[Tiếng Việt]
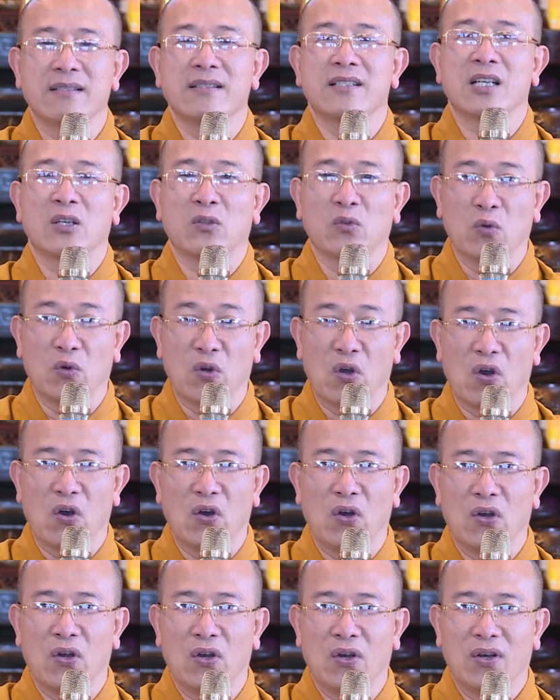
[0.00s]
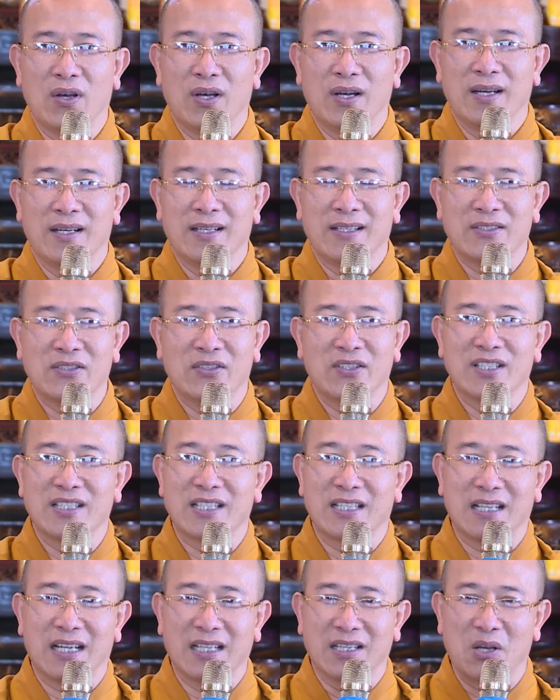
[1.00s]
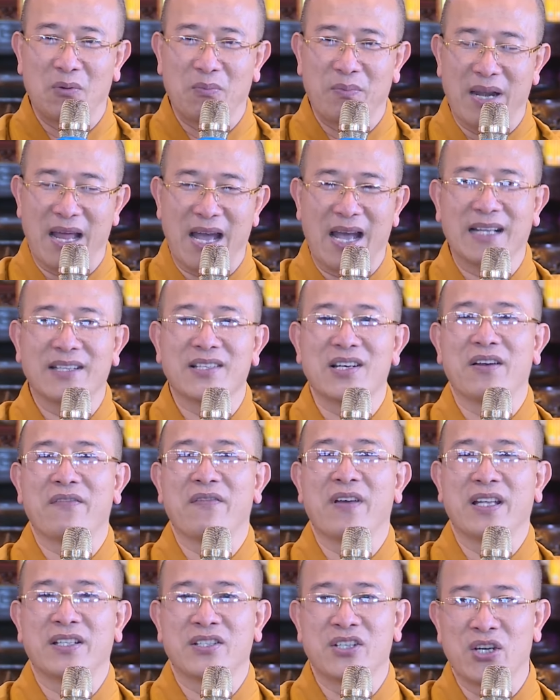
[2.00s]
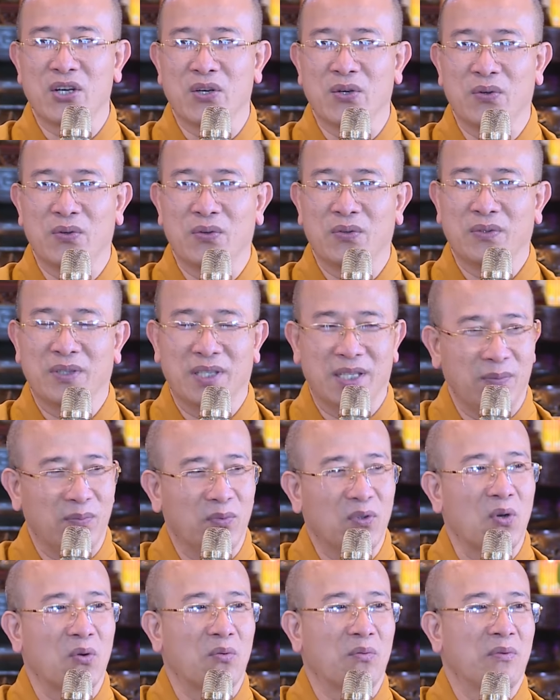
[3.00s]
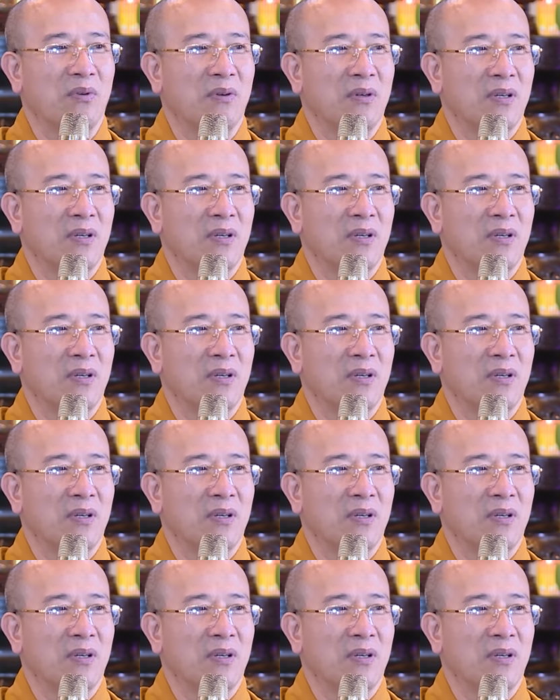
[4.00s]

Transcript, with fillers: sư Trần Thủ Độ. Cho nên Trần Thái Tông đã trở về triều tiếp tục